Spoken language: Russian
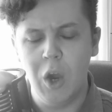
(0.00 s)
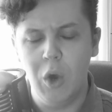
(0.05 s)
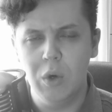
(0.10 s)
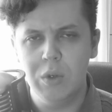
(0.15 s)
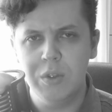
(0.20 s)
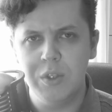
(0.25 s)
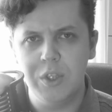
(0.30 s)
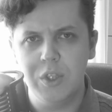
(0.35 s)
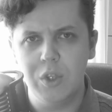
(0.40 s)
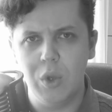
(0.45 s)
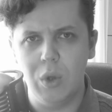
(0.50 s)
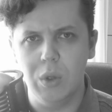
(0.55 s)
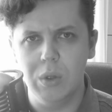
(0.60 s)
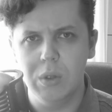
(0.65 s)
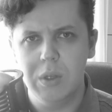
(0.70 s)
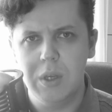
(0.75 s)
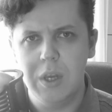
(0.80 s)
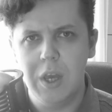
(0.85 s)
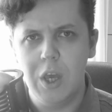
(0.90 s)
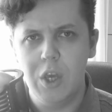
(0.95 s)
Он
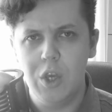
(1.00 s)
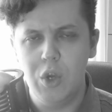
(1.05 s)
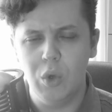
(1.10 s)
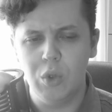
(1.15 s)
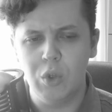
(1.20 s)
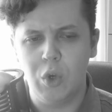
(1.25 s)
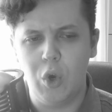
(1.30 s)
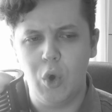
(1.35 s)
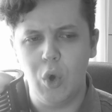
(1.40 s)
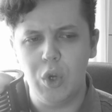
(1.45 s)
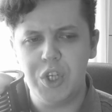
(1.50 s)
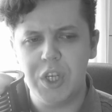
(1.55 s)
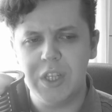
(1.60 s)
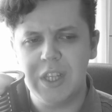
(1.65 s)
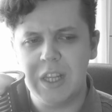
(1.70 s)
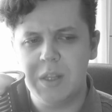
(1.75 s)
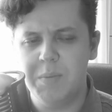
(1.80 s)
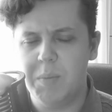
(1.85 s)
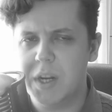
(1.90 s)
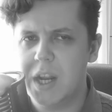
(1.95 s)
зол, и он
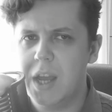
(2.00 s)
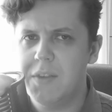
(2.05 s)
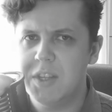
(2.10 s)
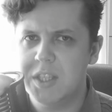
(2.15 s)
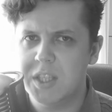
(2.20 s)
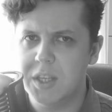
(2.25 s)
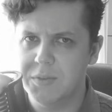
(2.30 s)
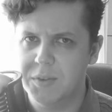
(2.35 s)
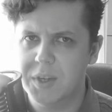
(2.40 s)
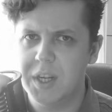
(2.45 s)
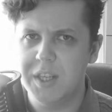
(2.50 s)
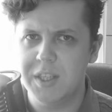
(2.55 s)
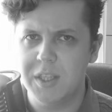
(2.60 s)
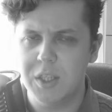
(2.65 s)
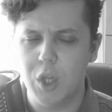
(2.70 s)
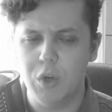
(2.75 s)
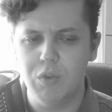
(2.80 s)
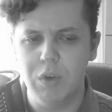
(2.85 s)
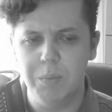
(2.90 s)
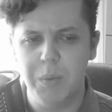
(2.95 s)
хочет отправиться в
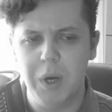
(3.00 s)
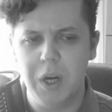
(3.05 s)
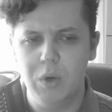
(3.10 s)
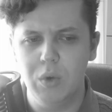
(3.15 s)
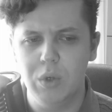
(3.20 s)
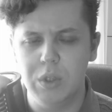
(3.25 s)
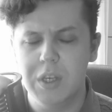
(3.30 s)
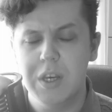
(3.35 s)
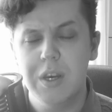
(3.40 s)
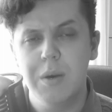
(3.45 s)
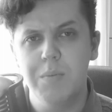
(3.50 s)
крестовый поход